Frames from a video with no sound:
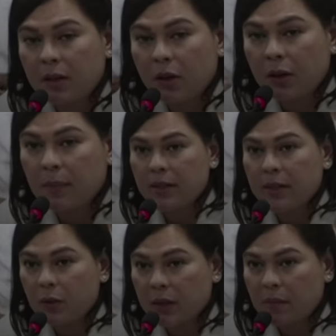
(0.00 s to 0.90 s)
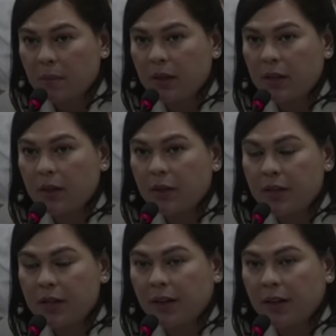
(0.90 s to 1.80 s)
the documents that we submitted to
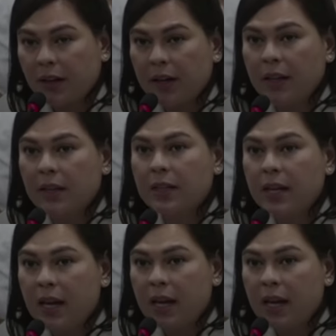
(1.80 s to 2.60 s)
the Secretariat,